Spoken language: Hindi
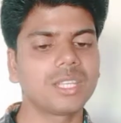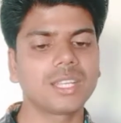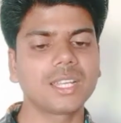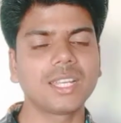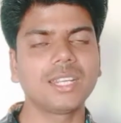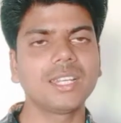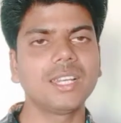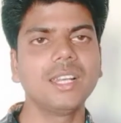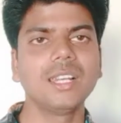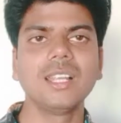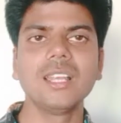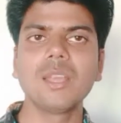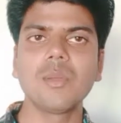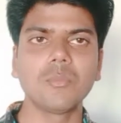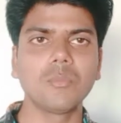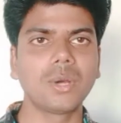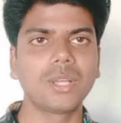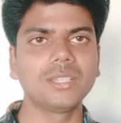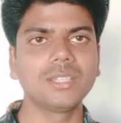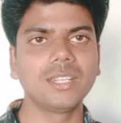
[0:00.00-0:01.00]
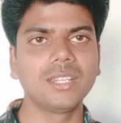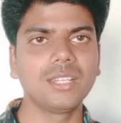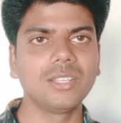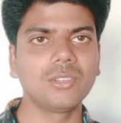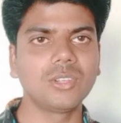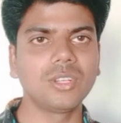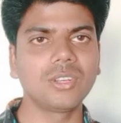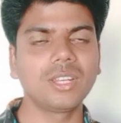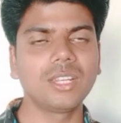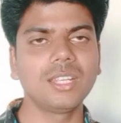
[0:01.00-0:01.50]
तब तक ये कैंडल बंद
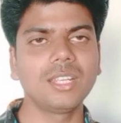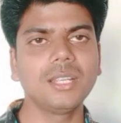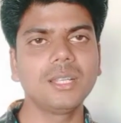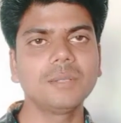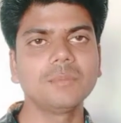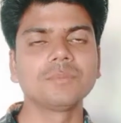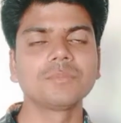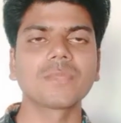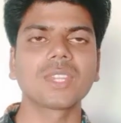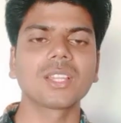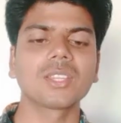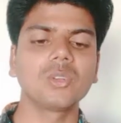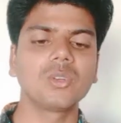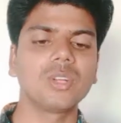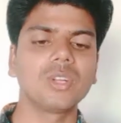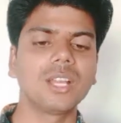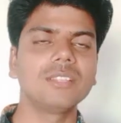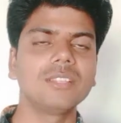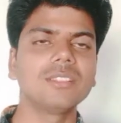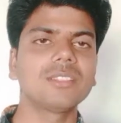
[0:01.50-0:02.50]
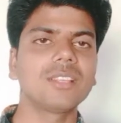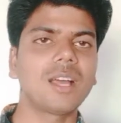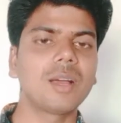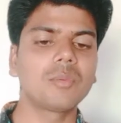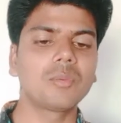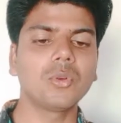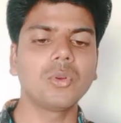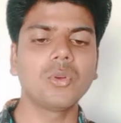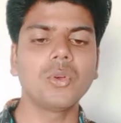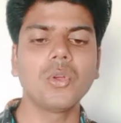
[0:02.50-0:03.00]
नहीं होने वाली है तो गैस
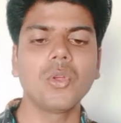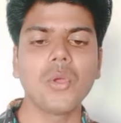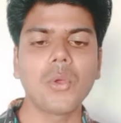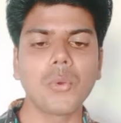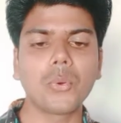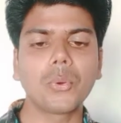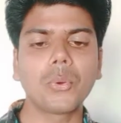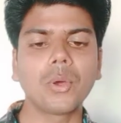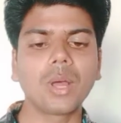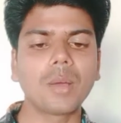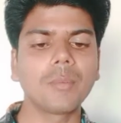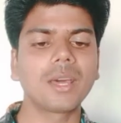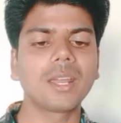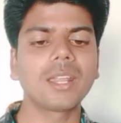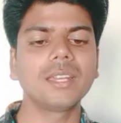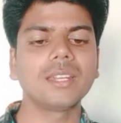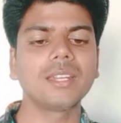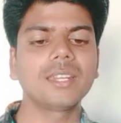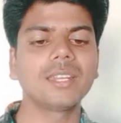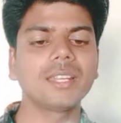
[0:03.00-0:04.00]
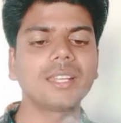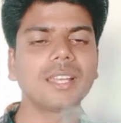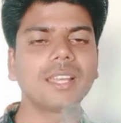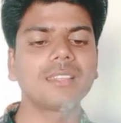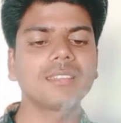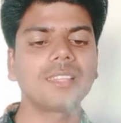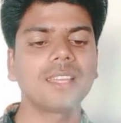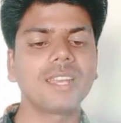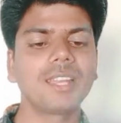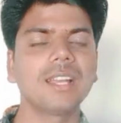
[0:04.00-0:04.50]
आपको हमारा ये ट्रिक
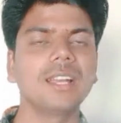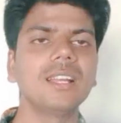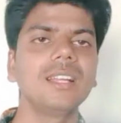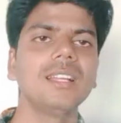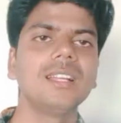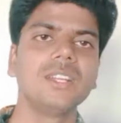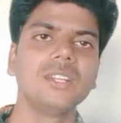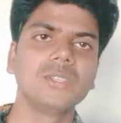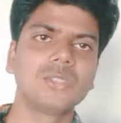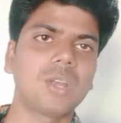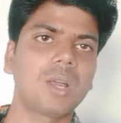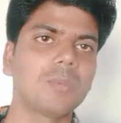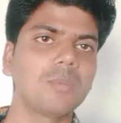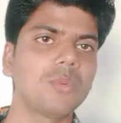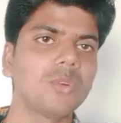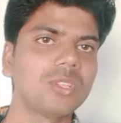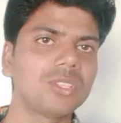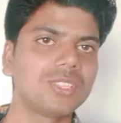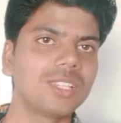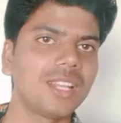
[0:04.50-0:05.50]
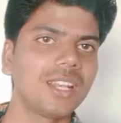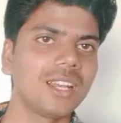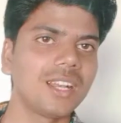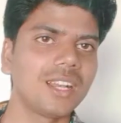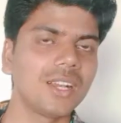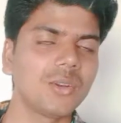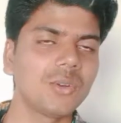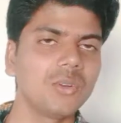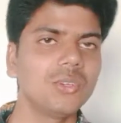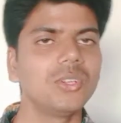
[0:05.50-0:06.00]
कैसा लगा आपको अच्छा लगा
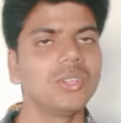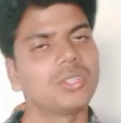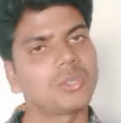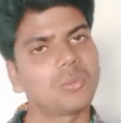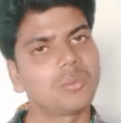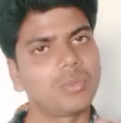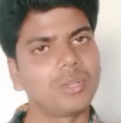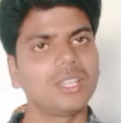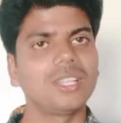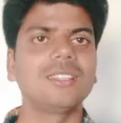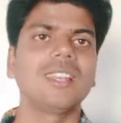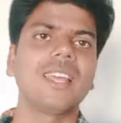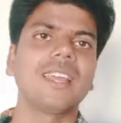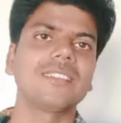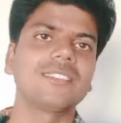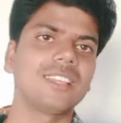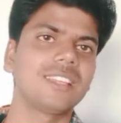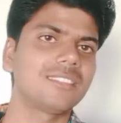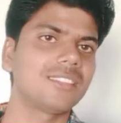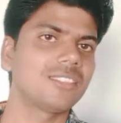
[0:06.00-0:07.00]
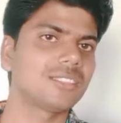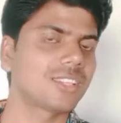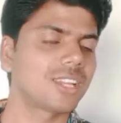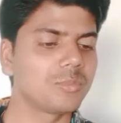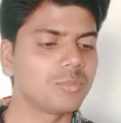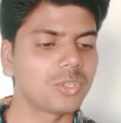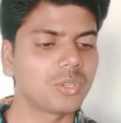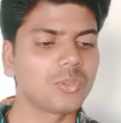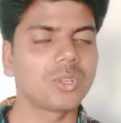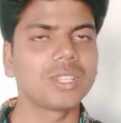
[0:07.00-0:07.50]
हो तो प्लीज़ लाइक शेयर सब्सक्राइब
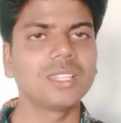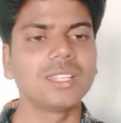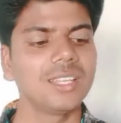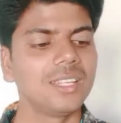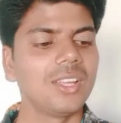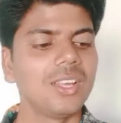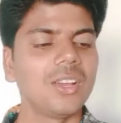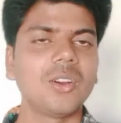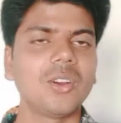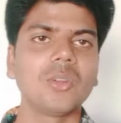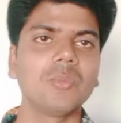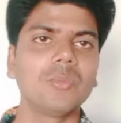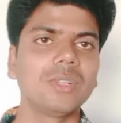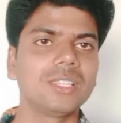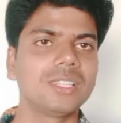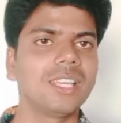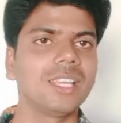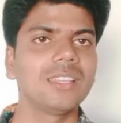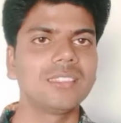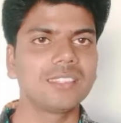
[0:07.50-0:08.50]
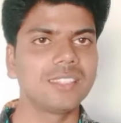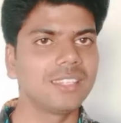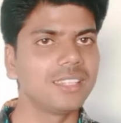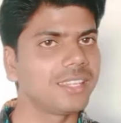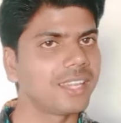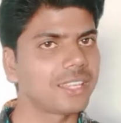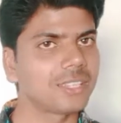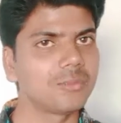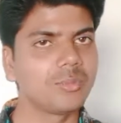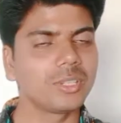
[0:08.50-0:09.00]
जरूर कर देना और मिलते हैं
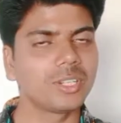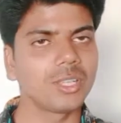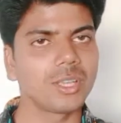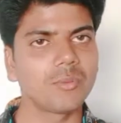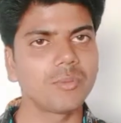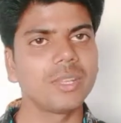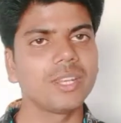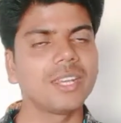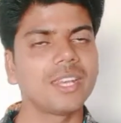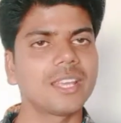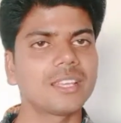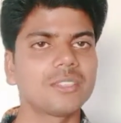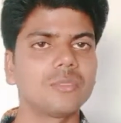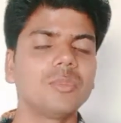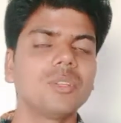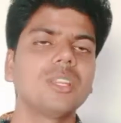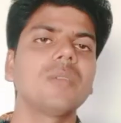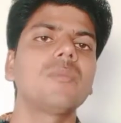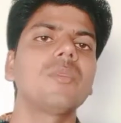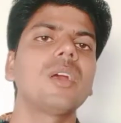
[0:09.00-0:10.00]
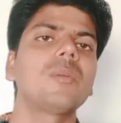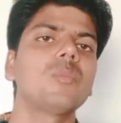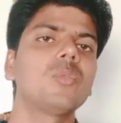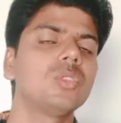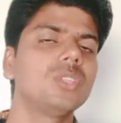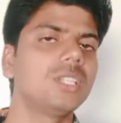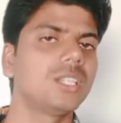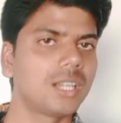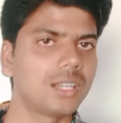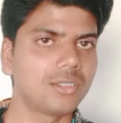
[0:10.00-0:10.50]
इसकी नेक्स्ट वीडियो में नेक्स्ट वीडियो में
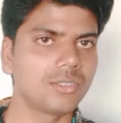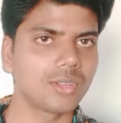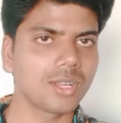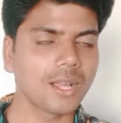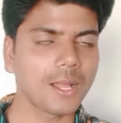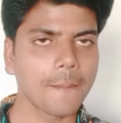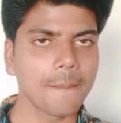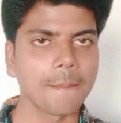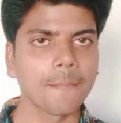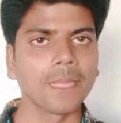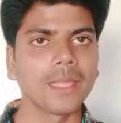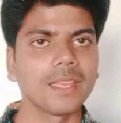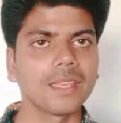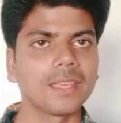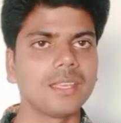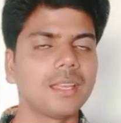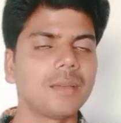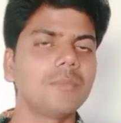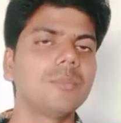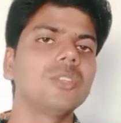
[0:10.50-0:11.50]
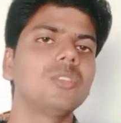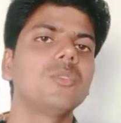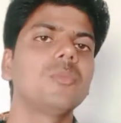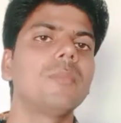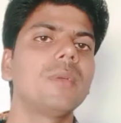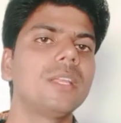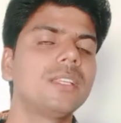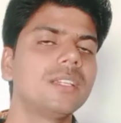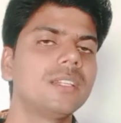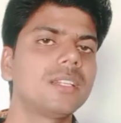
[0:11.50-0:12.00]
आपको दिखाऊंगा कि हमने
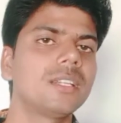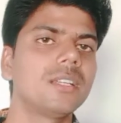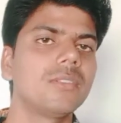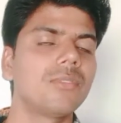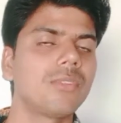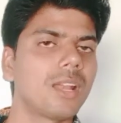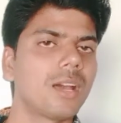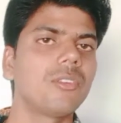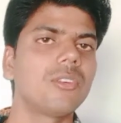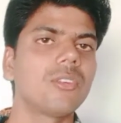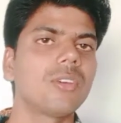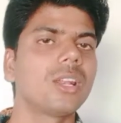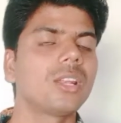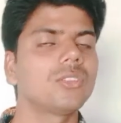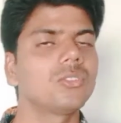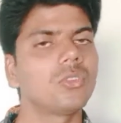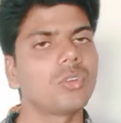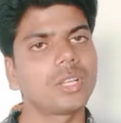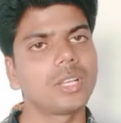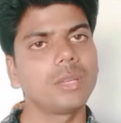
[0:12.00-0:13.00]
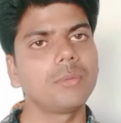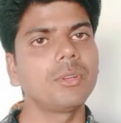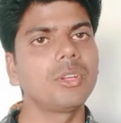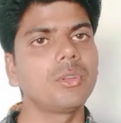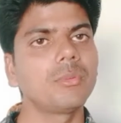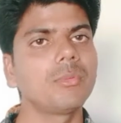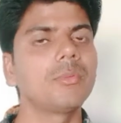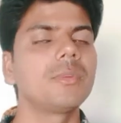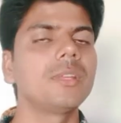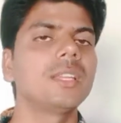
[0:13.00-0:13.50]
जो मैजिक ट्रिक फ्लावर वाला जो अगले
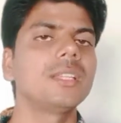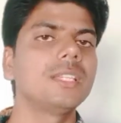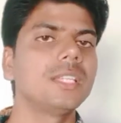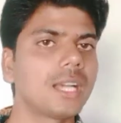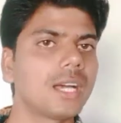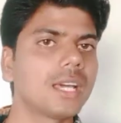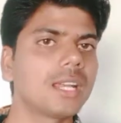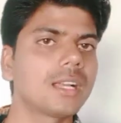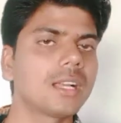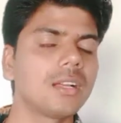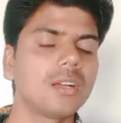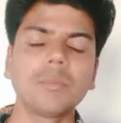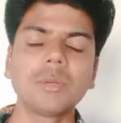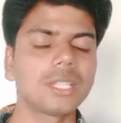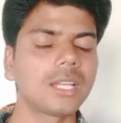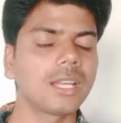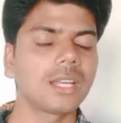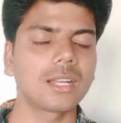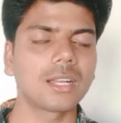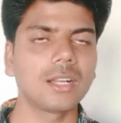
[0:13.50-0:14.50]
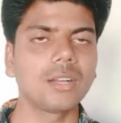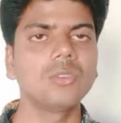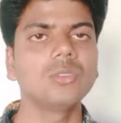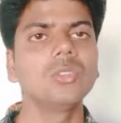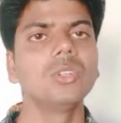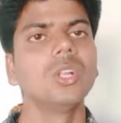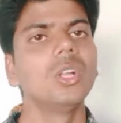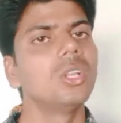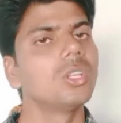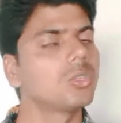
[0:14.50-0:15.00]
वीडियो में मैंने दिखा रखा बता रखा
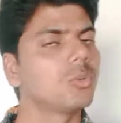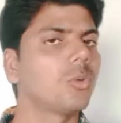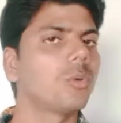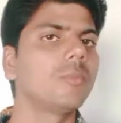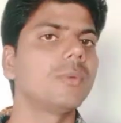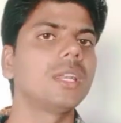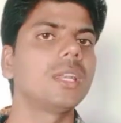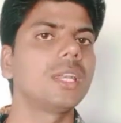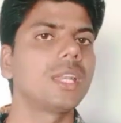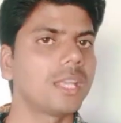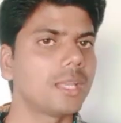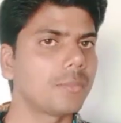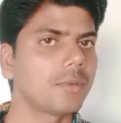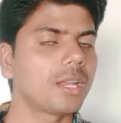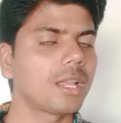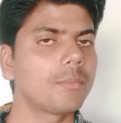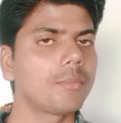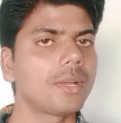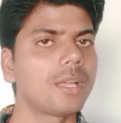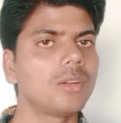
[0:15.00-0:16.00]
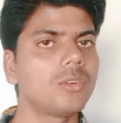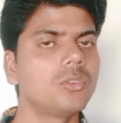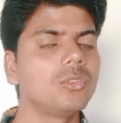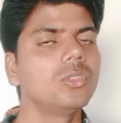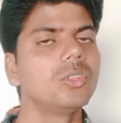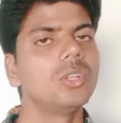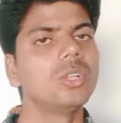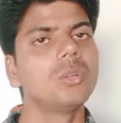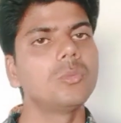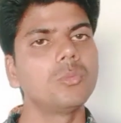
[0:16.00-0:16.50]
हूँ तो वो मैं नहीं बना पाया
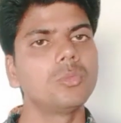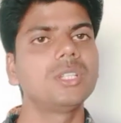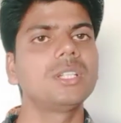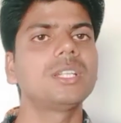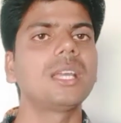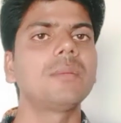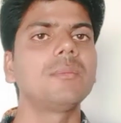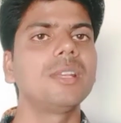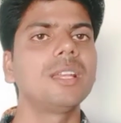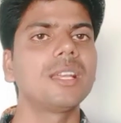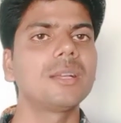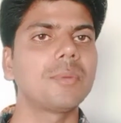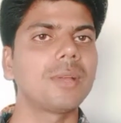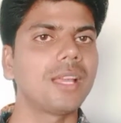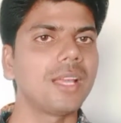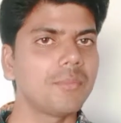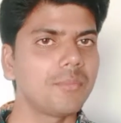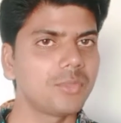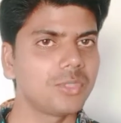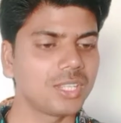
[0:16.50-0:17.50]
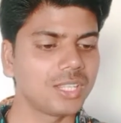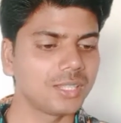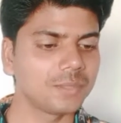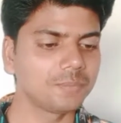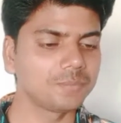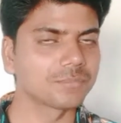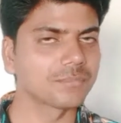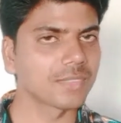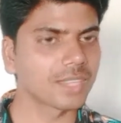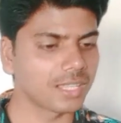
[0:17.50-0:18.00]
हूँ मुझे टाइम नहीं लग पाया मुझे
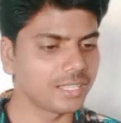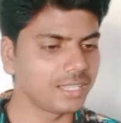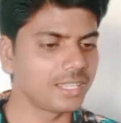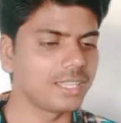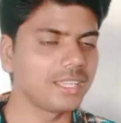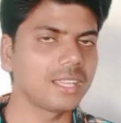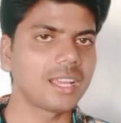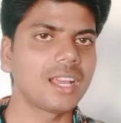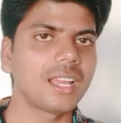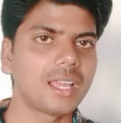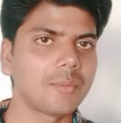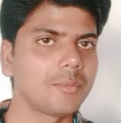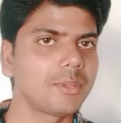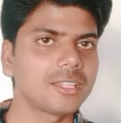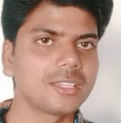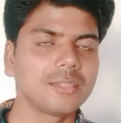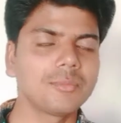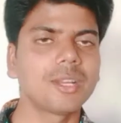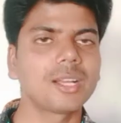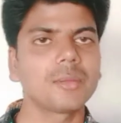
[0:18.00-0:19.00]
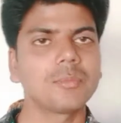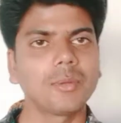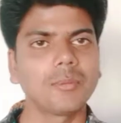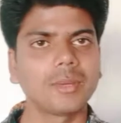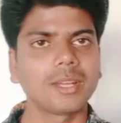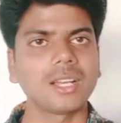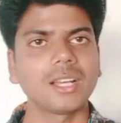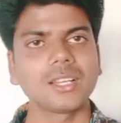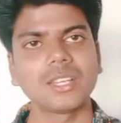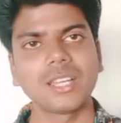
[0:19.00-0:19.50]
ये आया मेरे
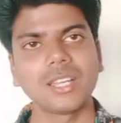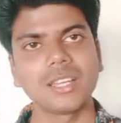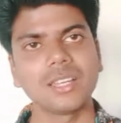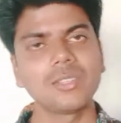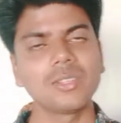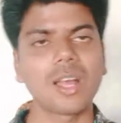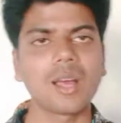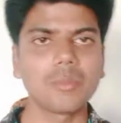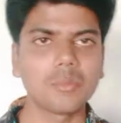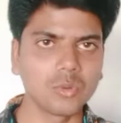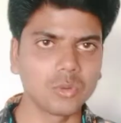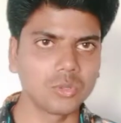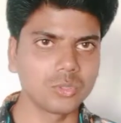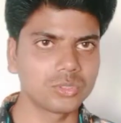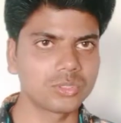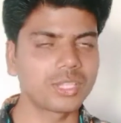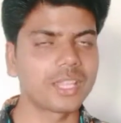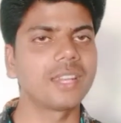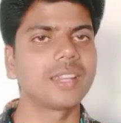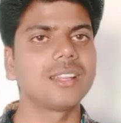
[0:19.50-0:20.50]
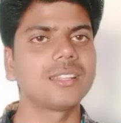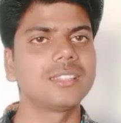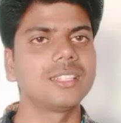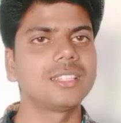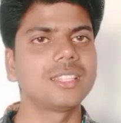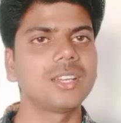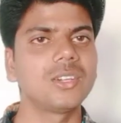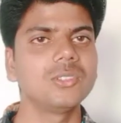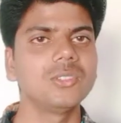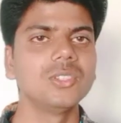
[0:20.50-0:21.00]
दिमाग में मैं कहा कि आपको शेयर
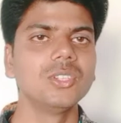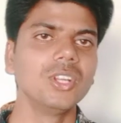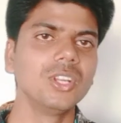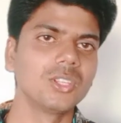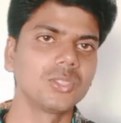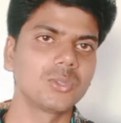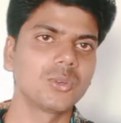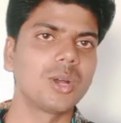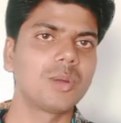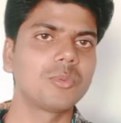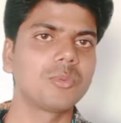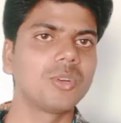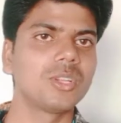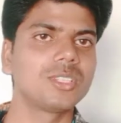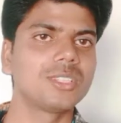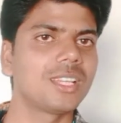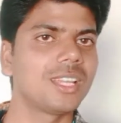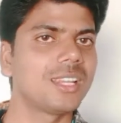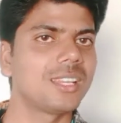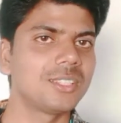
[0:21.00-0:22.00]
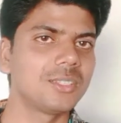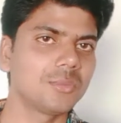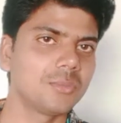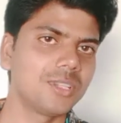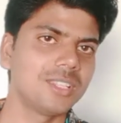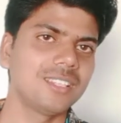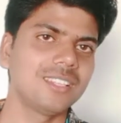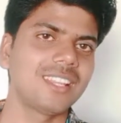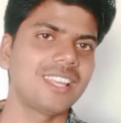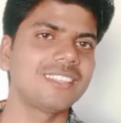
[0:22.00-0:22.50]
कर देता हूँ तो आपको अच्छा लगे
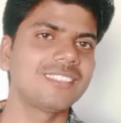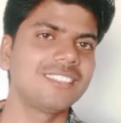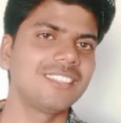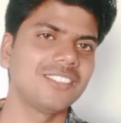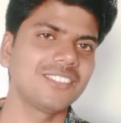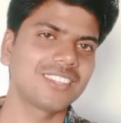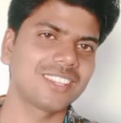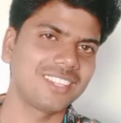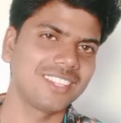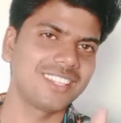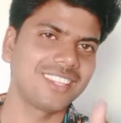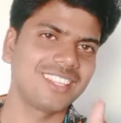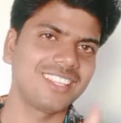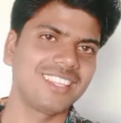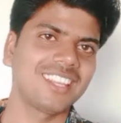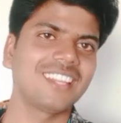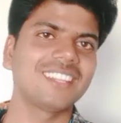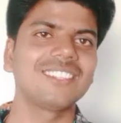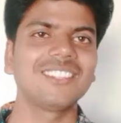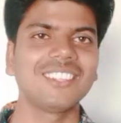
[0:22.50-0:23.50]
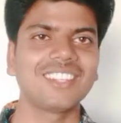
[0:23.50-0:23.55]
तो प्लीज़ लाइक